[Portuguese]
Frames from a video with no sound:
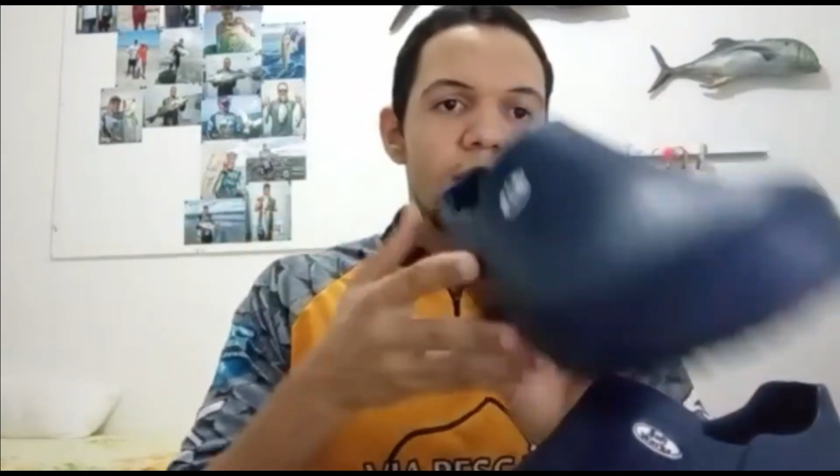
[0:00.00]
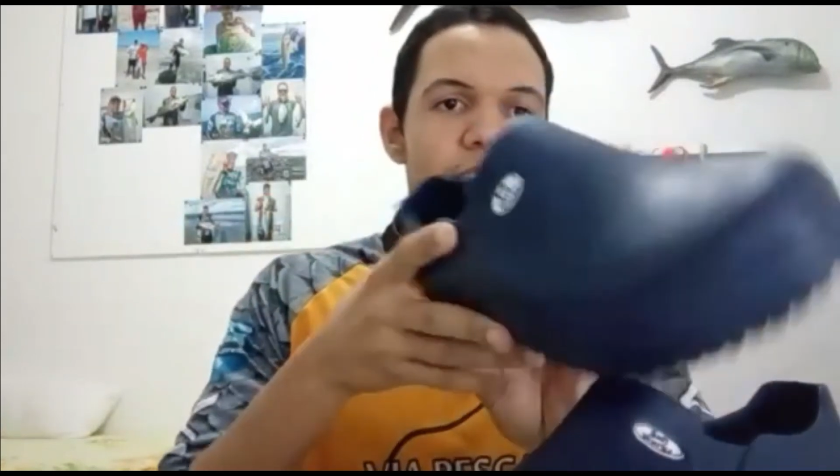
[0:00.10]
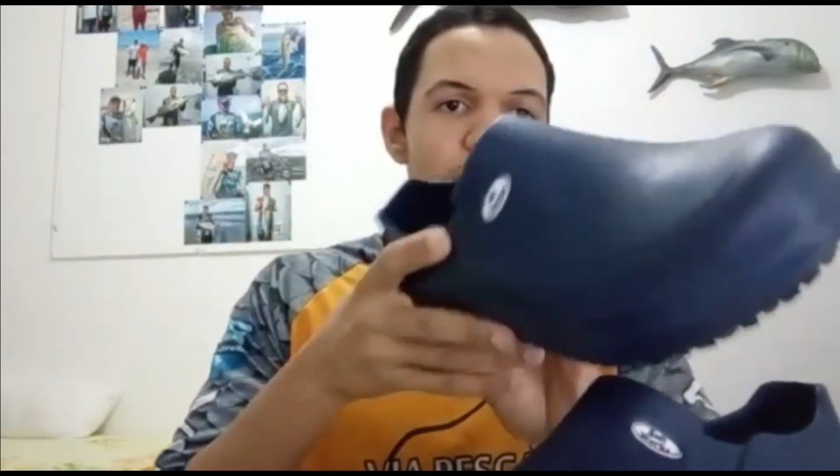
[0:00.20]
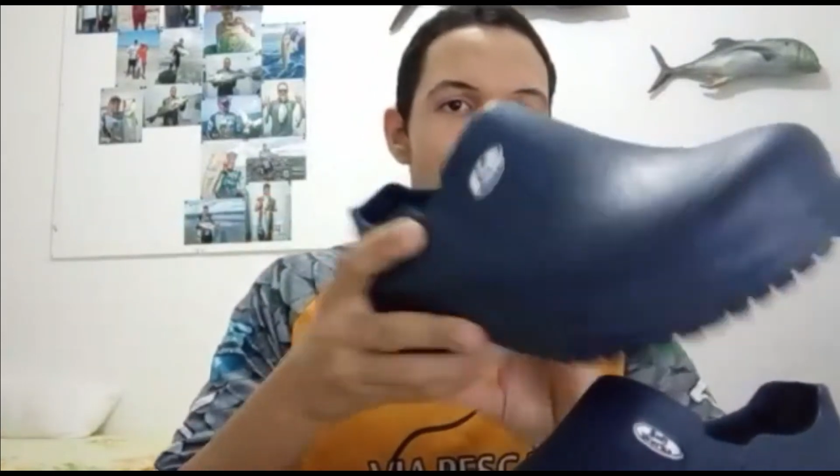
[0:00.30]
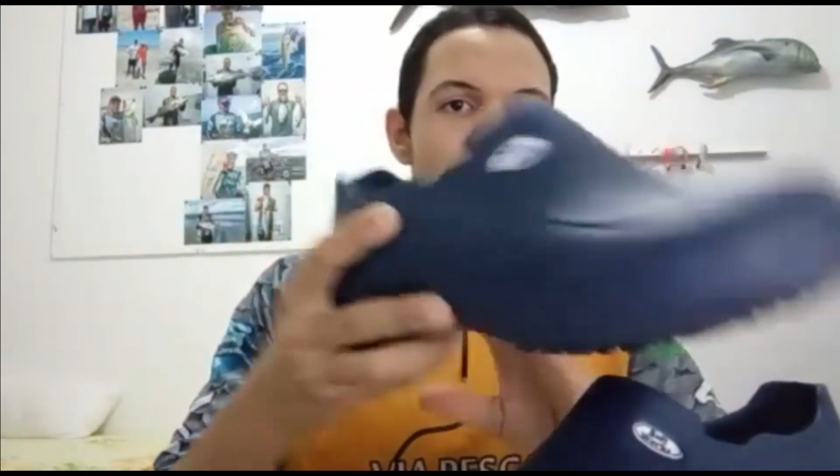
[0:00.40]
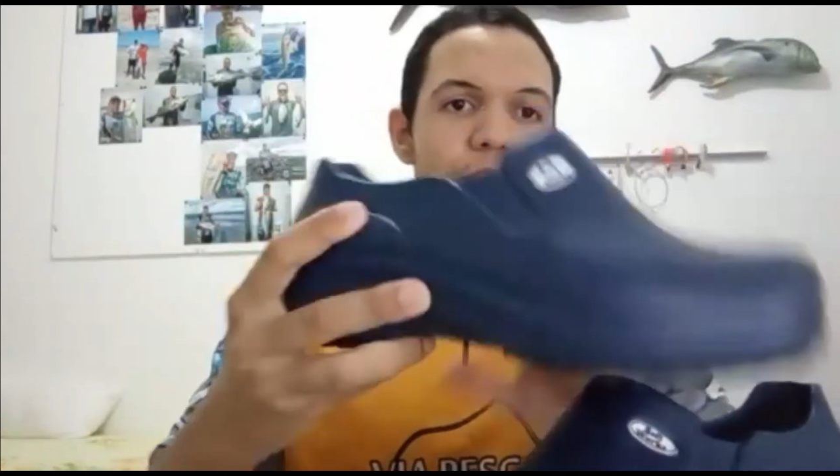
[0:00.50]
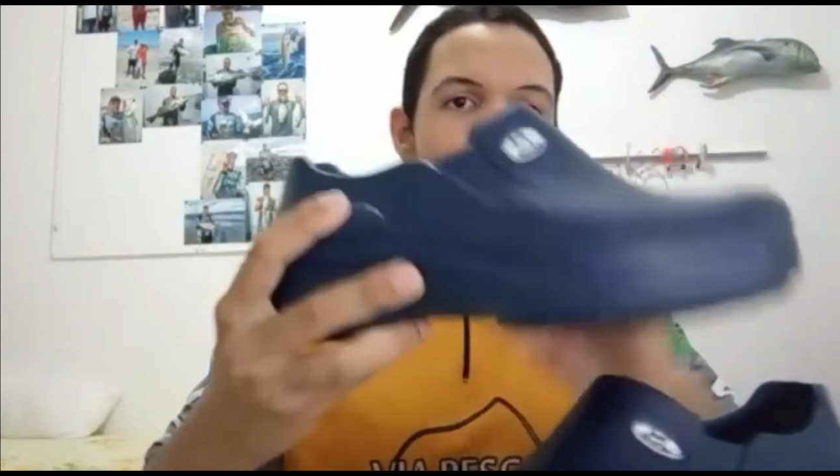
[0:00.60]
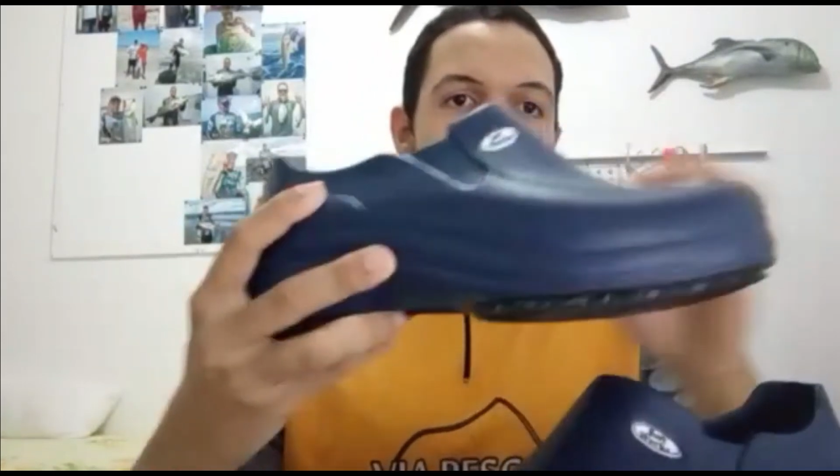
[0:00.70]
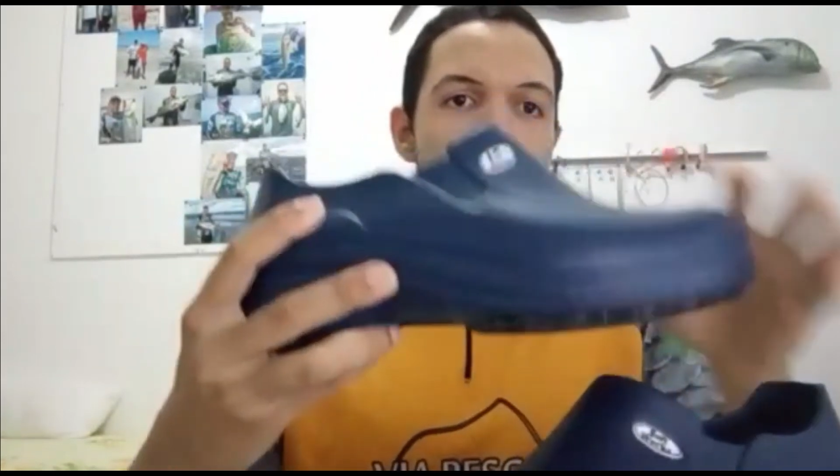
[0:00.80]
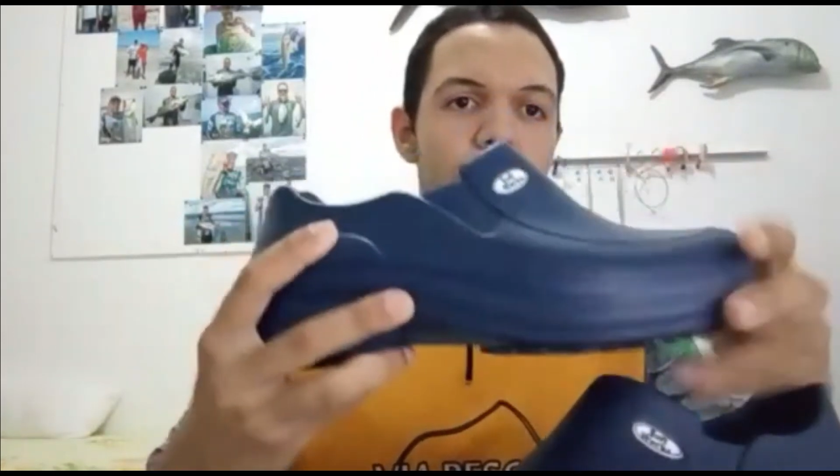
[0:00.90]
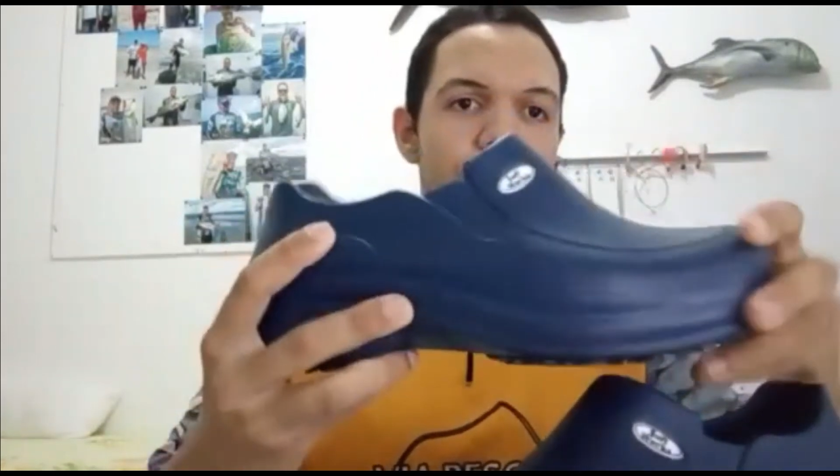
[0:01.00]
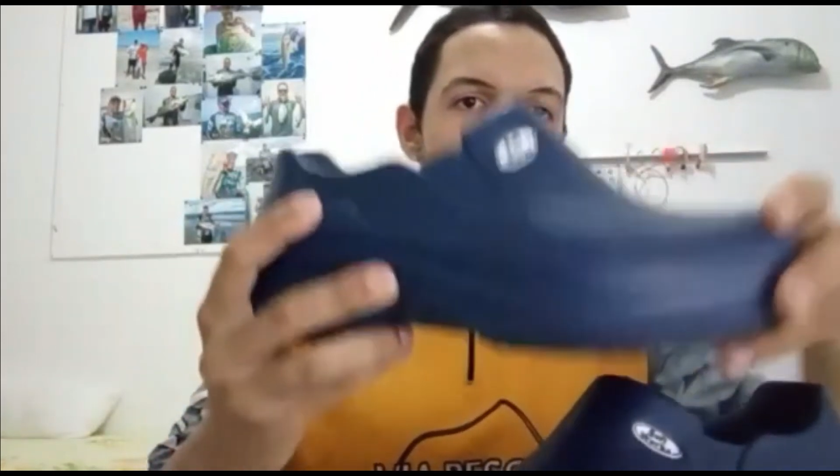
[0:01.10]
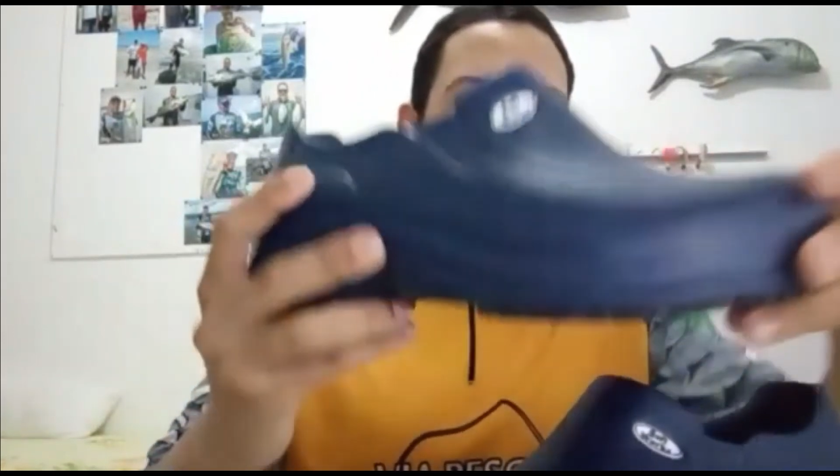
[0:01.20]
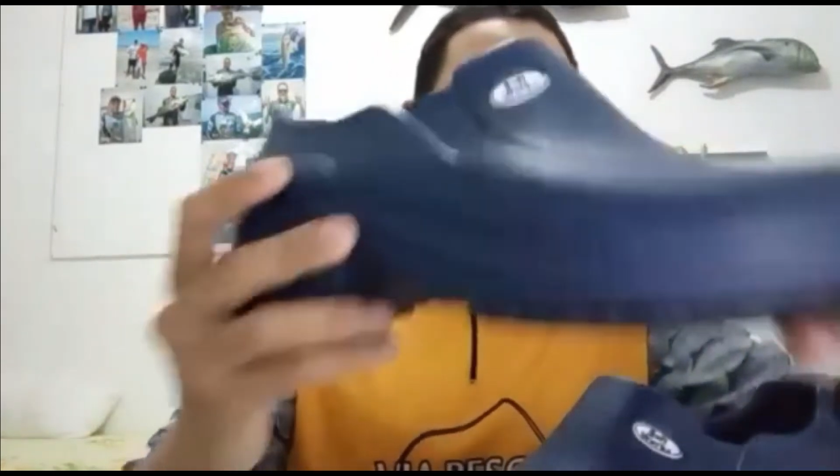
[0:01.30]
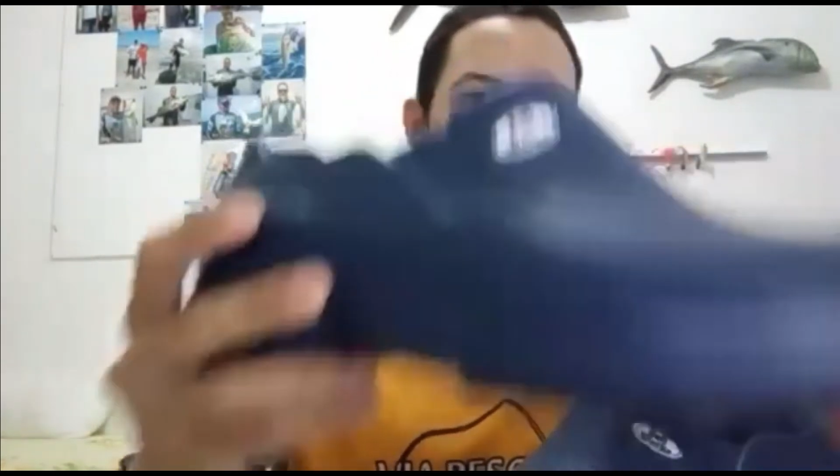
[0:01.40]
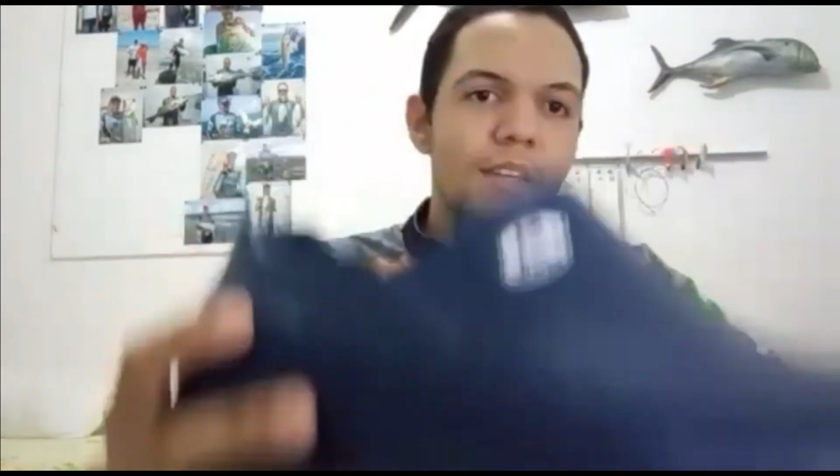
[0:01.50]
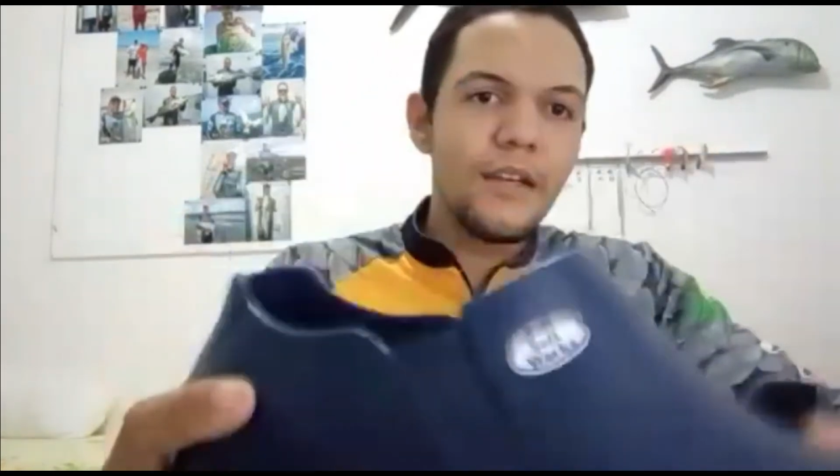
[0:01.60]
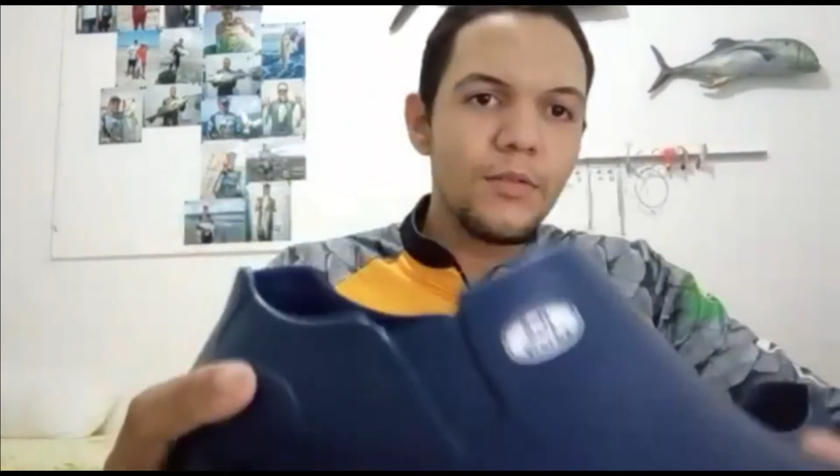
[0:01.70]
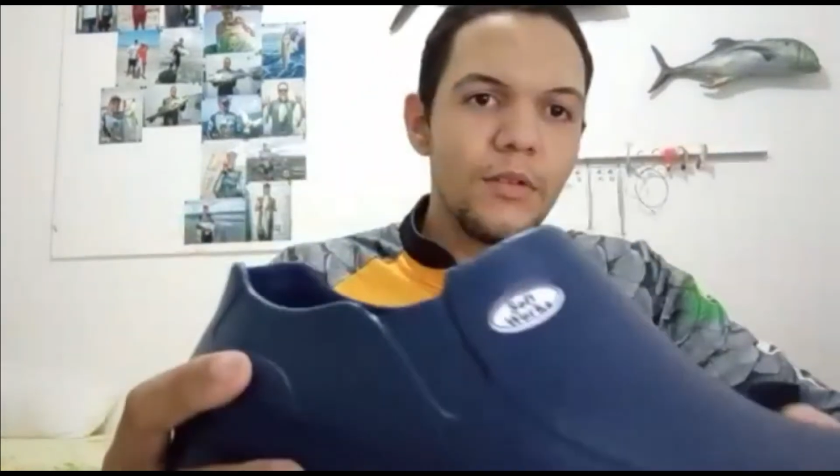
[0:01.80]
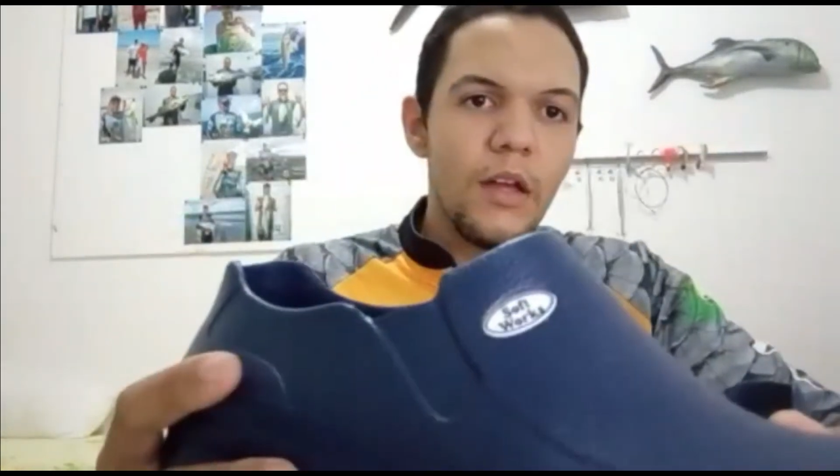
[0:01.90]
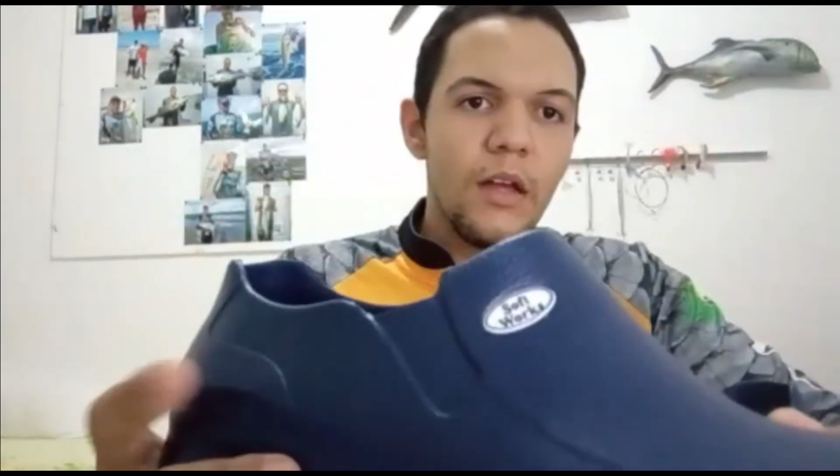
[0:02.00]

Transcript: é da Softwork, certo?